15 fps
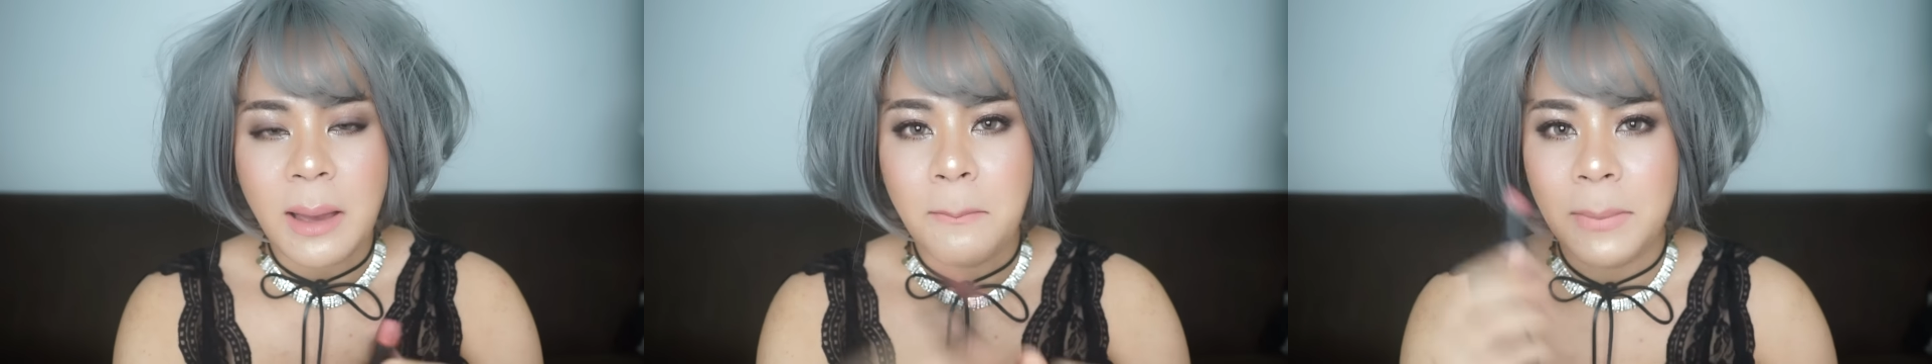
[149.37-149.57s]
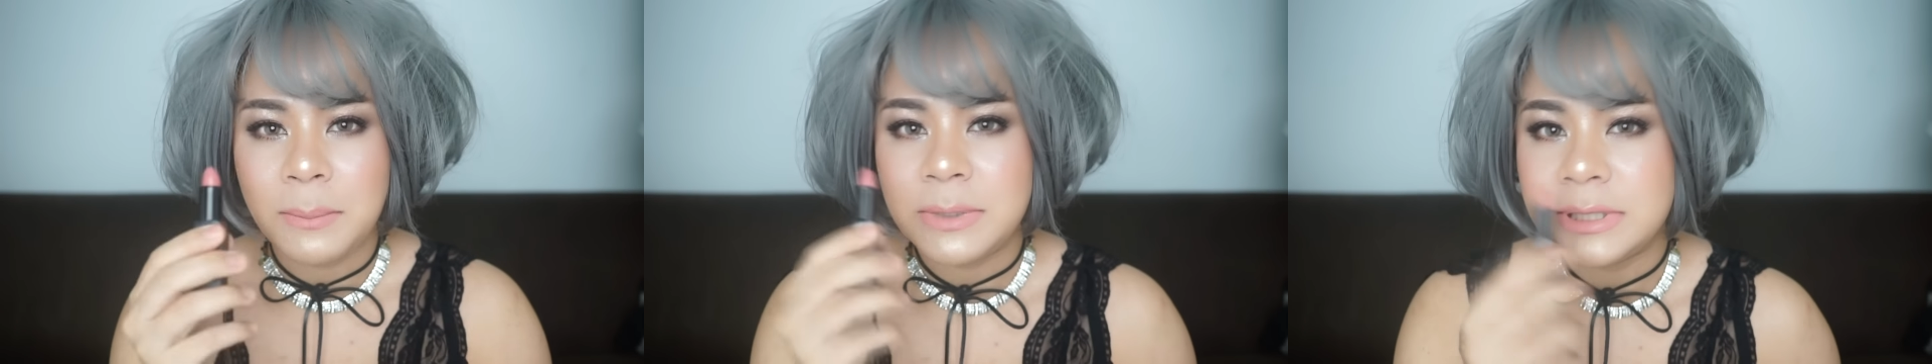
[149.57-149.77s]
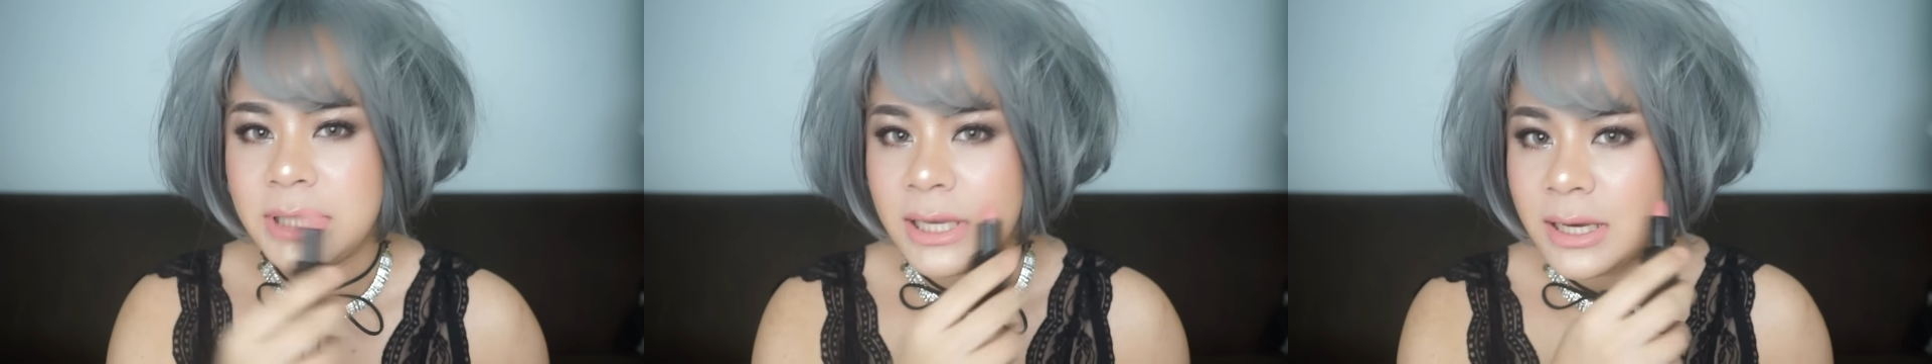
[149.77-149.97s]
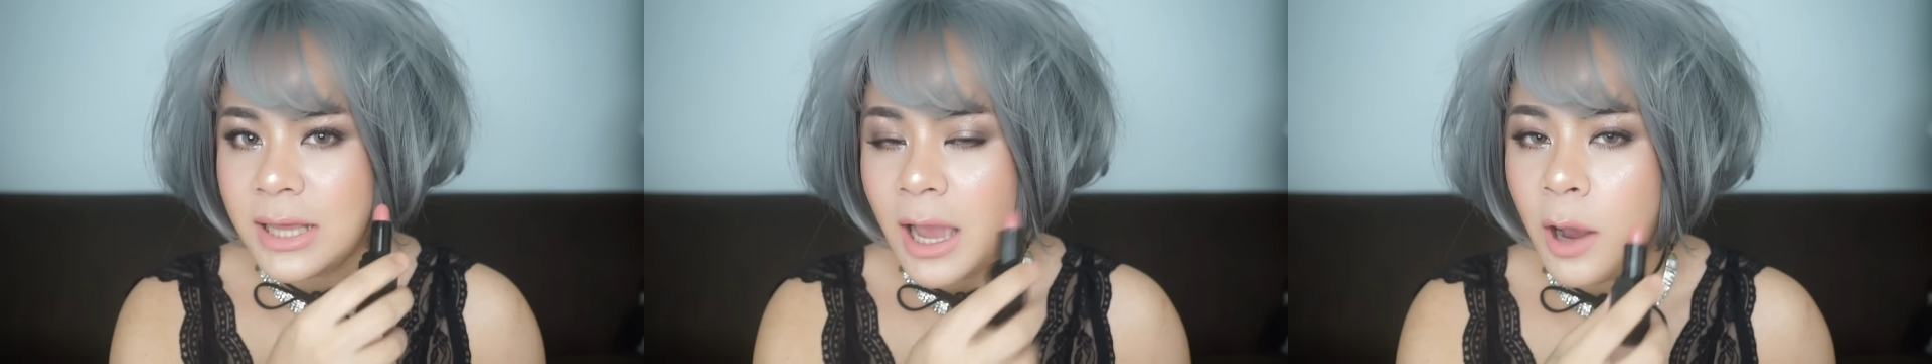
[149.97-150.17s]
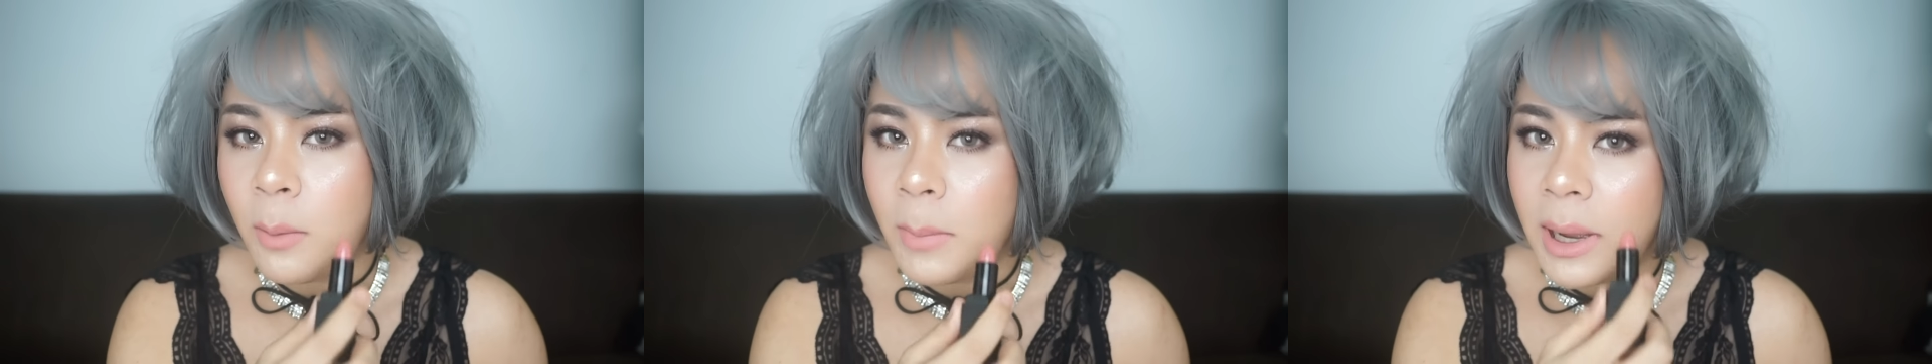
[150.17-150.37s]
มันเป็นสีที่
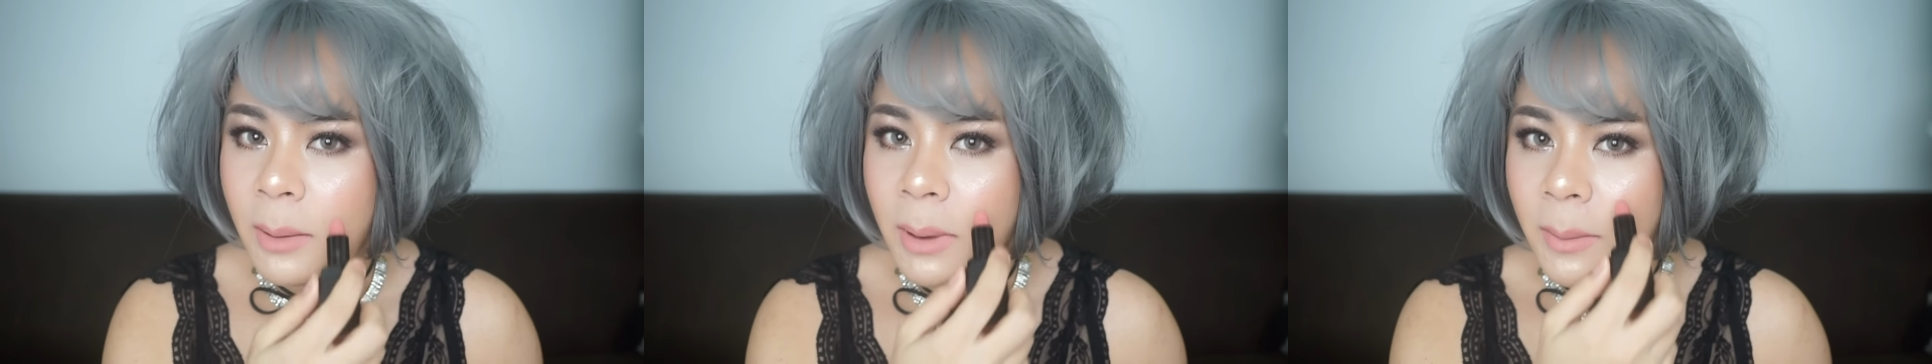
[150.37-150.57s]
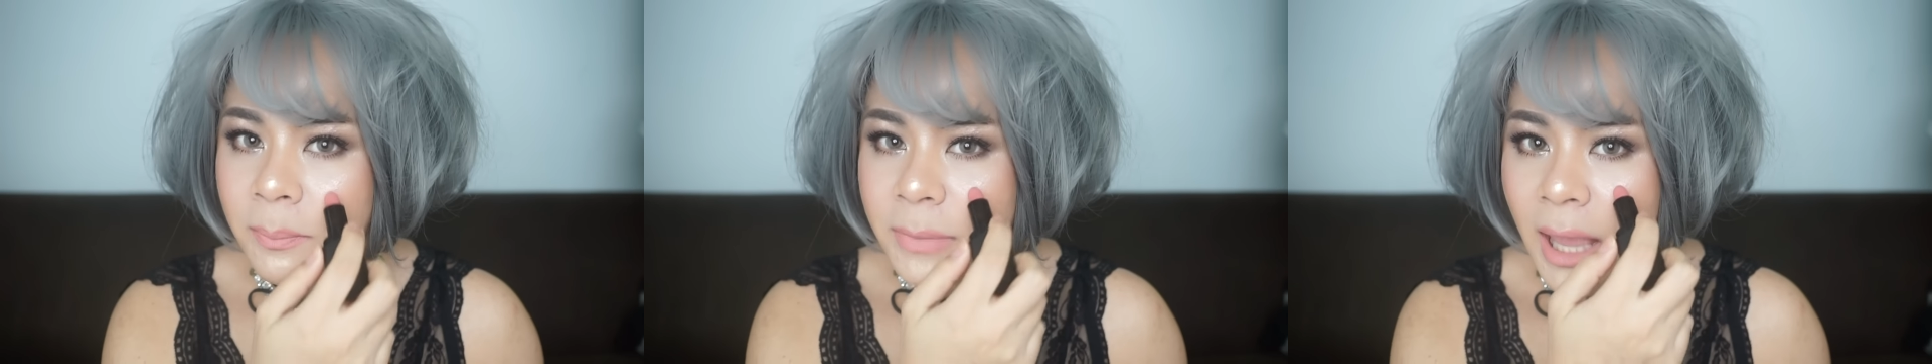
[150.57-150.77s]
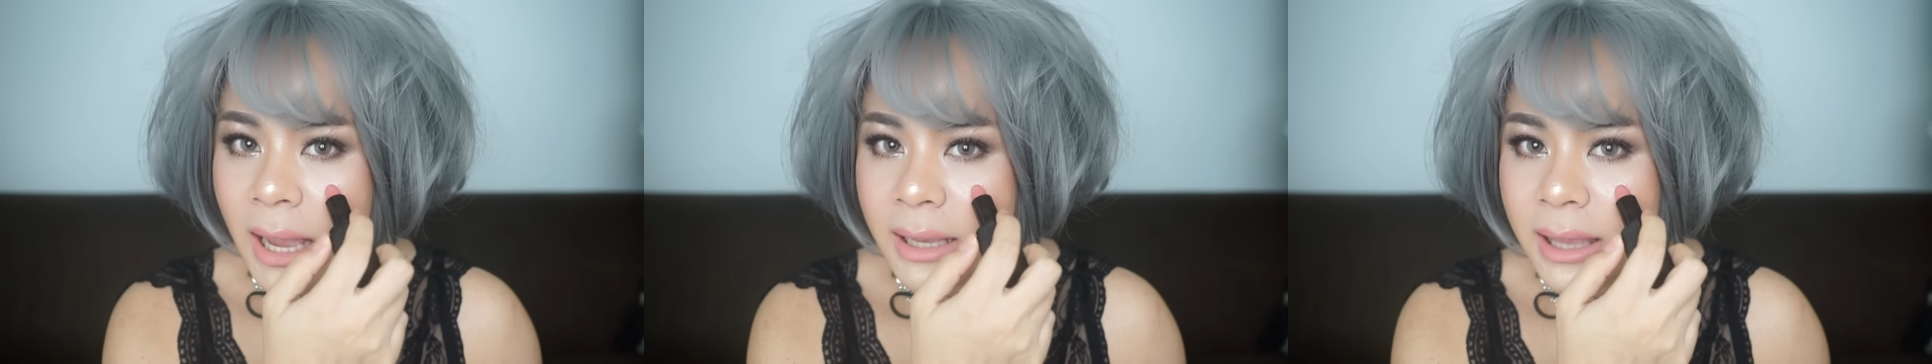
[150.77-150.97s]
เอามาแบบทา